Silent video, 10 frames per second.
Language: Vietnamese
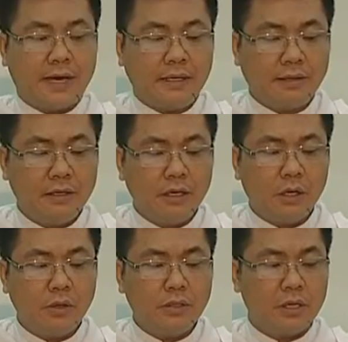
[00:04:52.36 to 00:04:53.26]
các tín
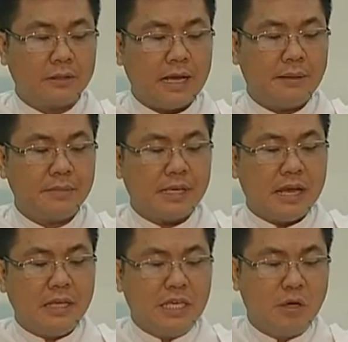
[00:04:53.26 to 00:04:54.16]
hữu được tham
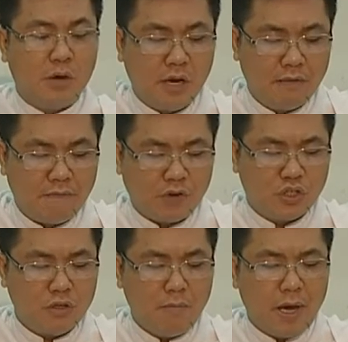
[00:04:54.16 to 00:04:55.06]
gia nhiều hơn vào
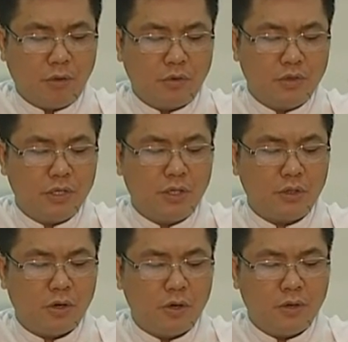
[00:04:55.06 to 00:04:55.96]
sứ mệnh của Chúa
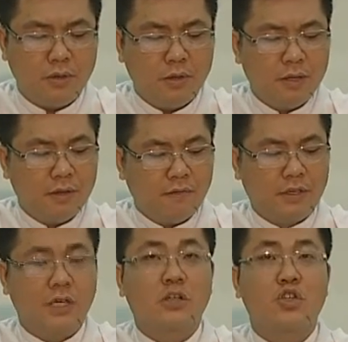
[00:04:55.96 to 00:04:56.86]
Kitô và
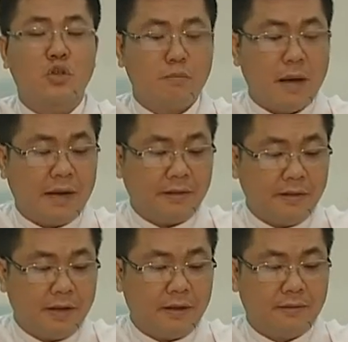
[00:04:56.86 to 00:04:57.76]
được sung mãn
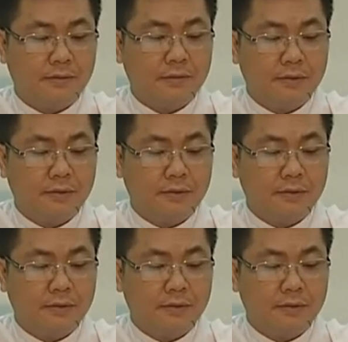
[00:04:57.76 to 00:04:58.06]
thánh thần